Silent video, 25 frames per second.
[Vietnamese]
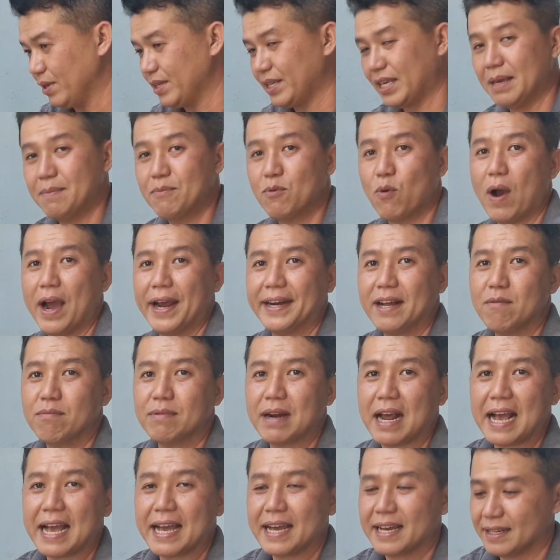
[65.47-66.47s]
đủ con chim hoài
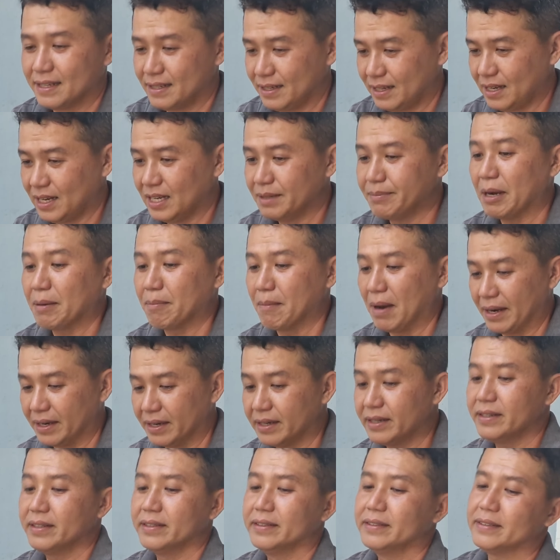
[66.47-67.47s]
không ra nó hơi bực mình
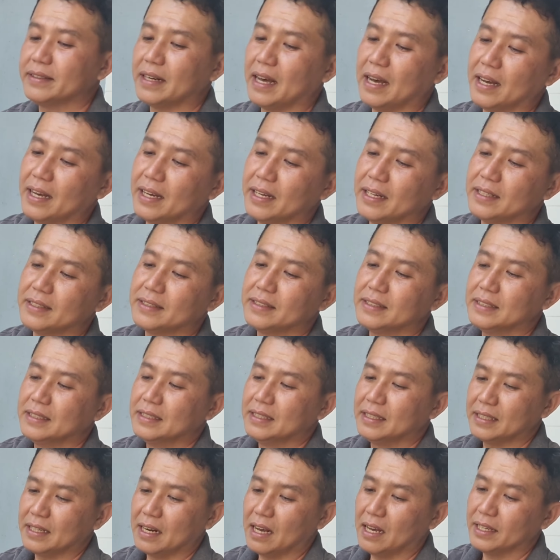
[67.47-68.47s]
đó
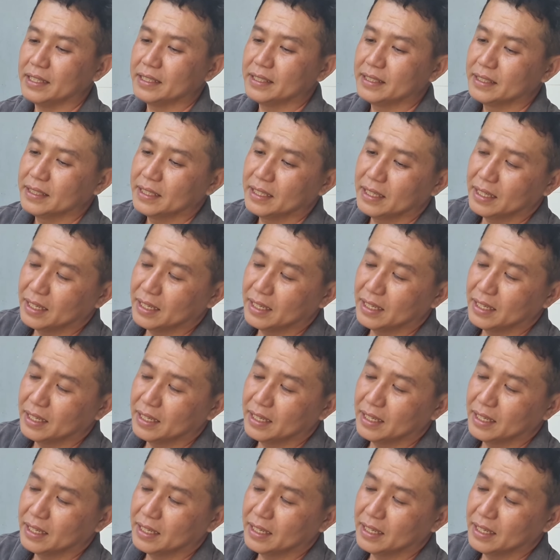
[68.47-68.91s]
rồi